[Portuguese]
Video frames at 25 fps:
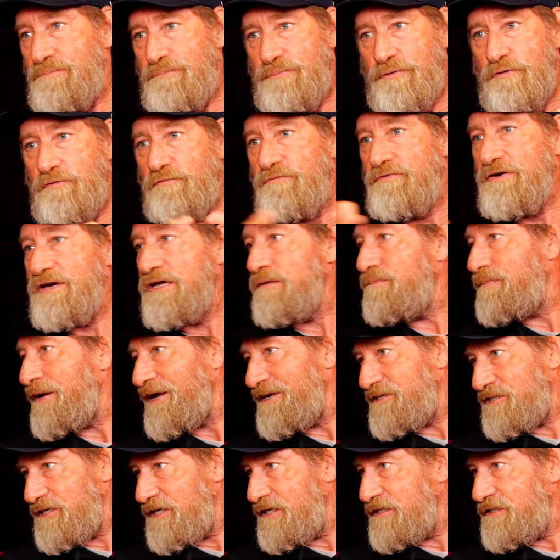prover para
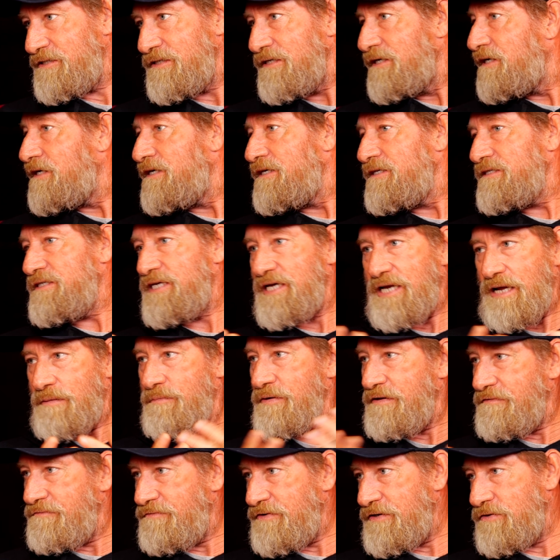a gente, será
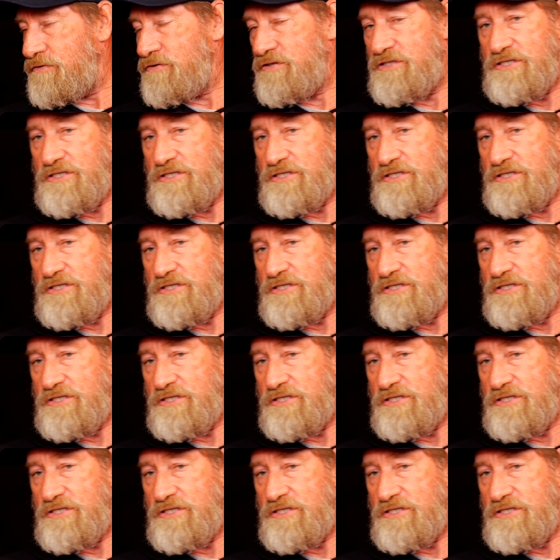bem-vindo,